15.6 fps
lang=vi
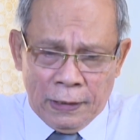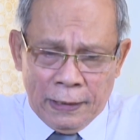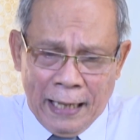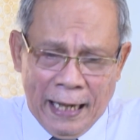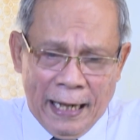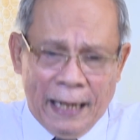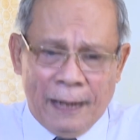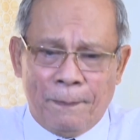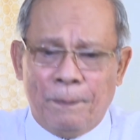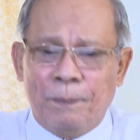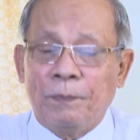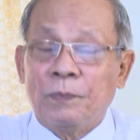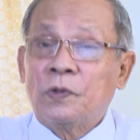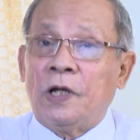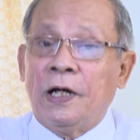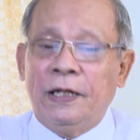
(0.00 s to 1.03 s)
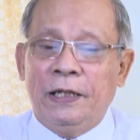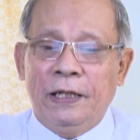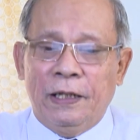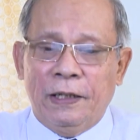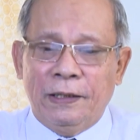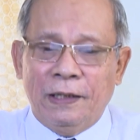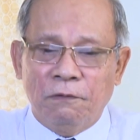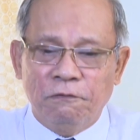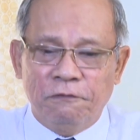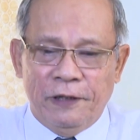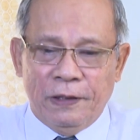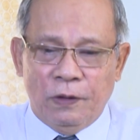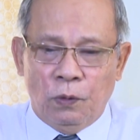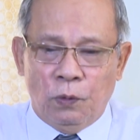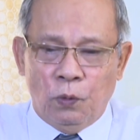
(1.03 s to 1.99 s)
A. Thực hiện công
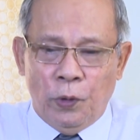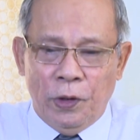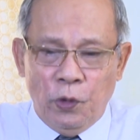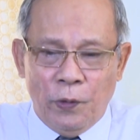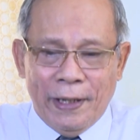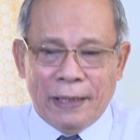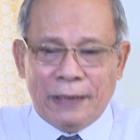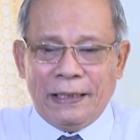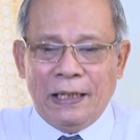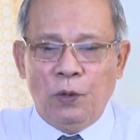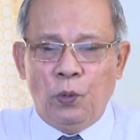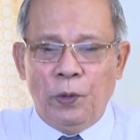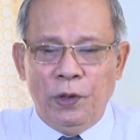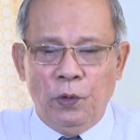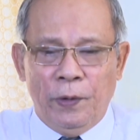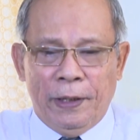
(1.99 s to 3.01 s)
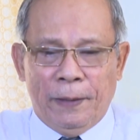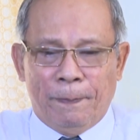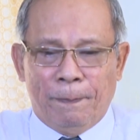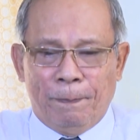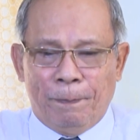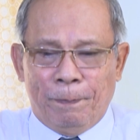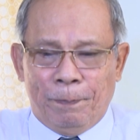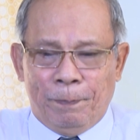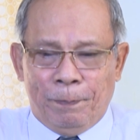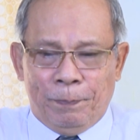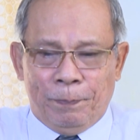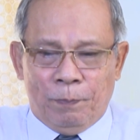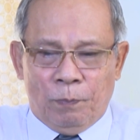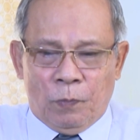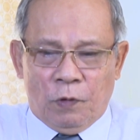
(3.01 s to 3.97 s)
việc quỹ quyền theo quỹ quyền
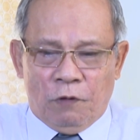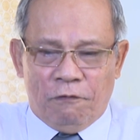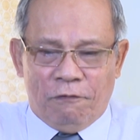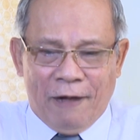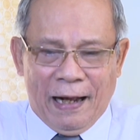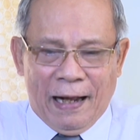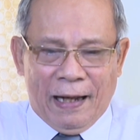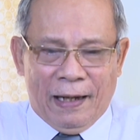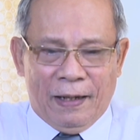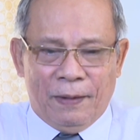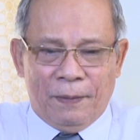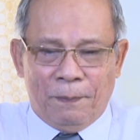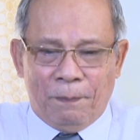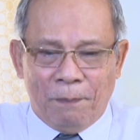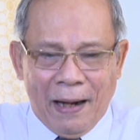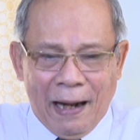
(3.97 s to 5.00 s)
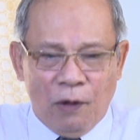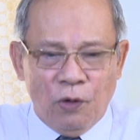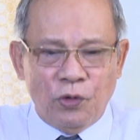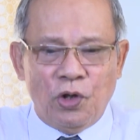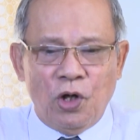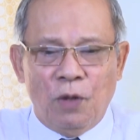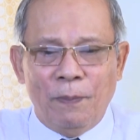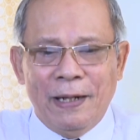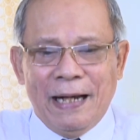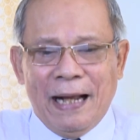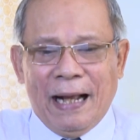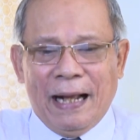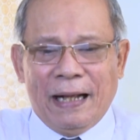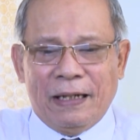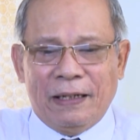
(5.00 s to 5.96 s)
và báo cho bên
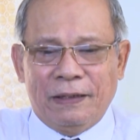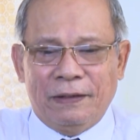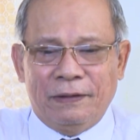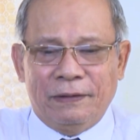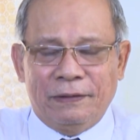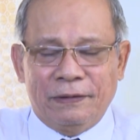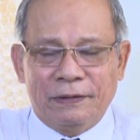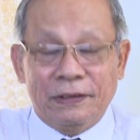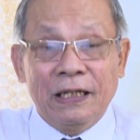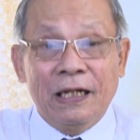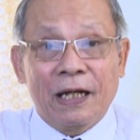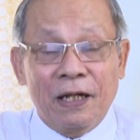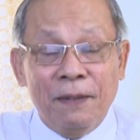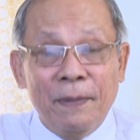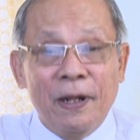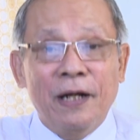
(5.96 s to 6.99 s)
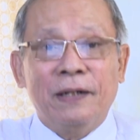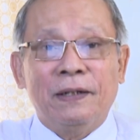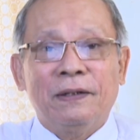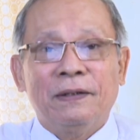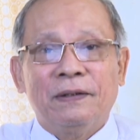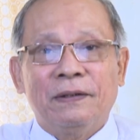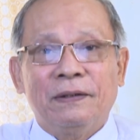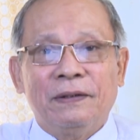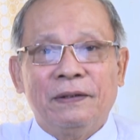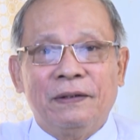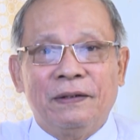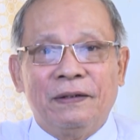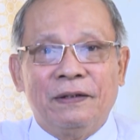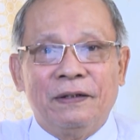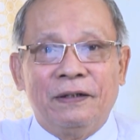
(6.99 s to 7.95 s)
A, tức là cái bên
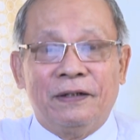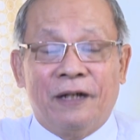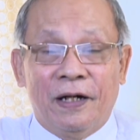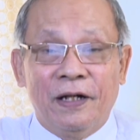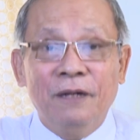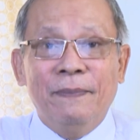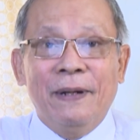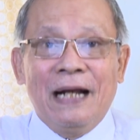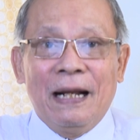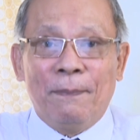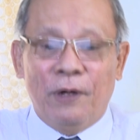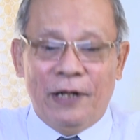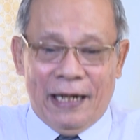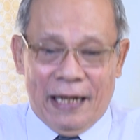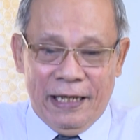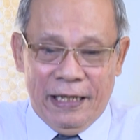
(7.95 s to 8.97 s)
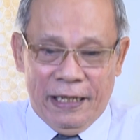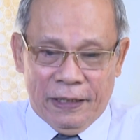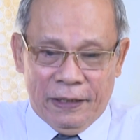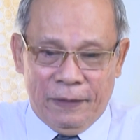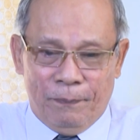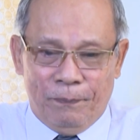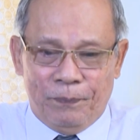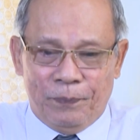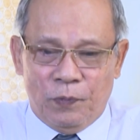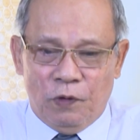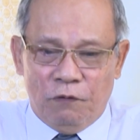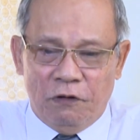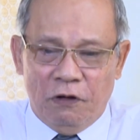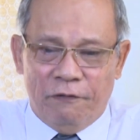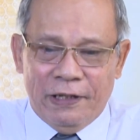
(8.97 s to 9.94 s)
cử mình làm người đại diện đó
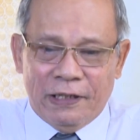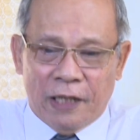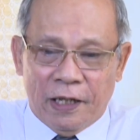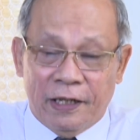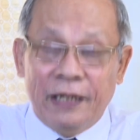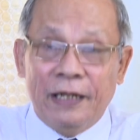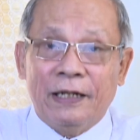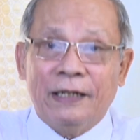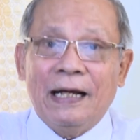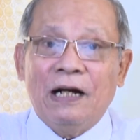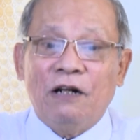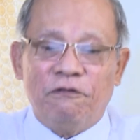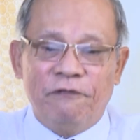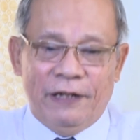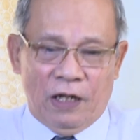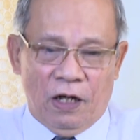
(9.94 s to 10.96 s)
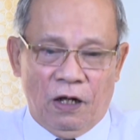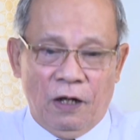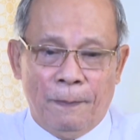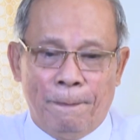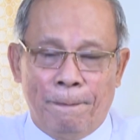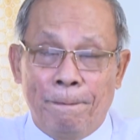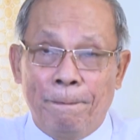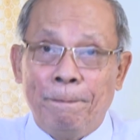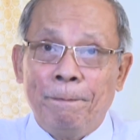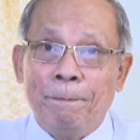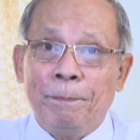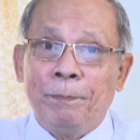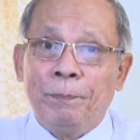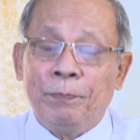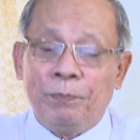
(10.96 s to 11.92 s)
về việc thực hiện các công việc đó.
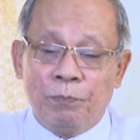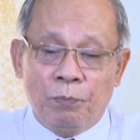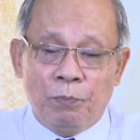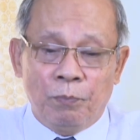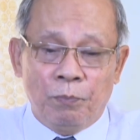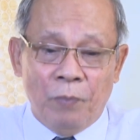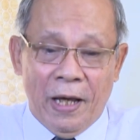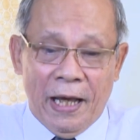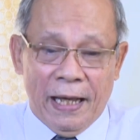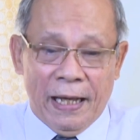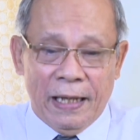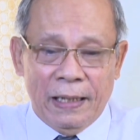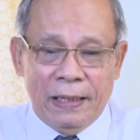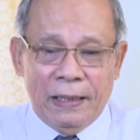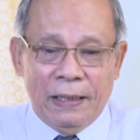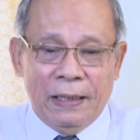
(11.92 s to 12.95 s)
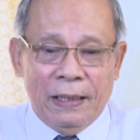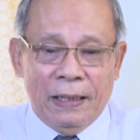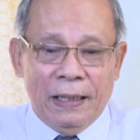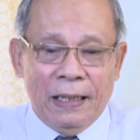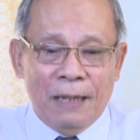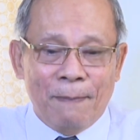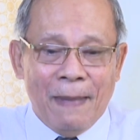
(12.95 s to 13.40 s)
B. Là